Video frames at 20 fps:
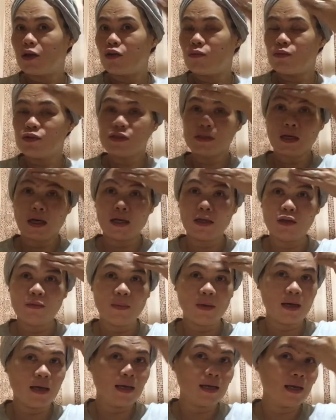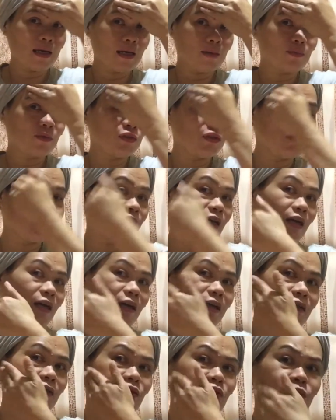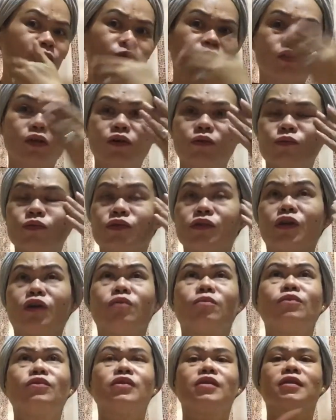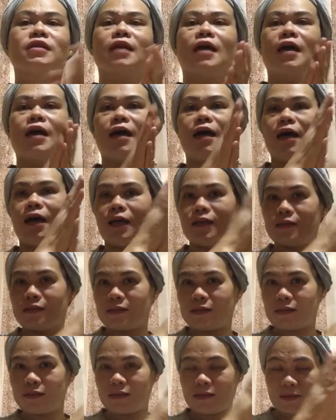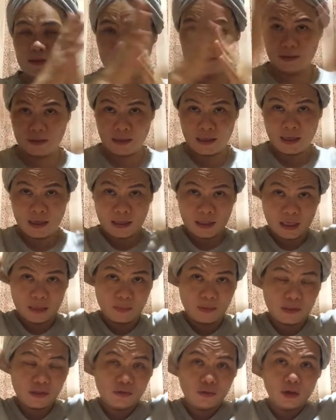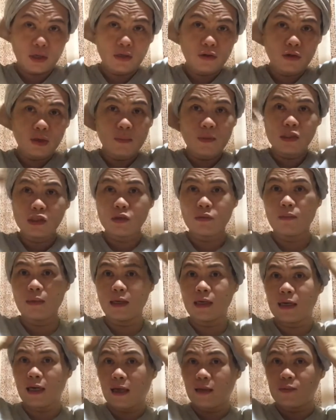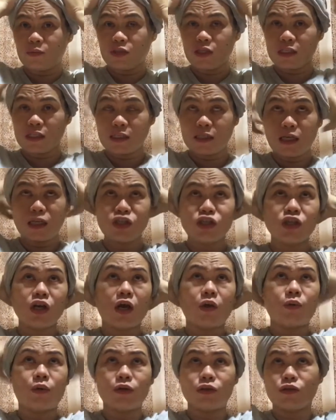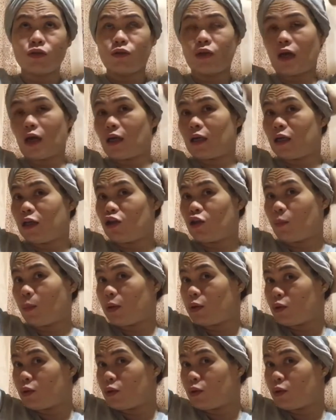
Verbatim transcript: kumusta kayo mga lalabs dyan? Kumusta, kumusta, kumusta? At namiss ko kayo, namiss yung mag-live. Just done shower, so nakainito pa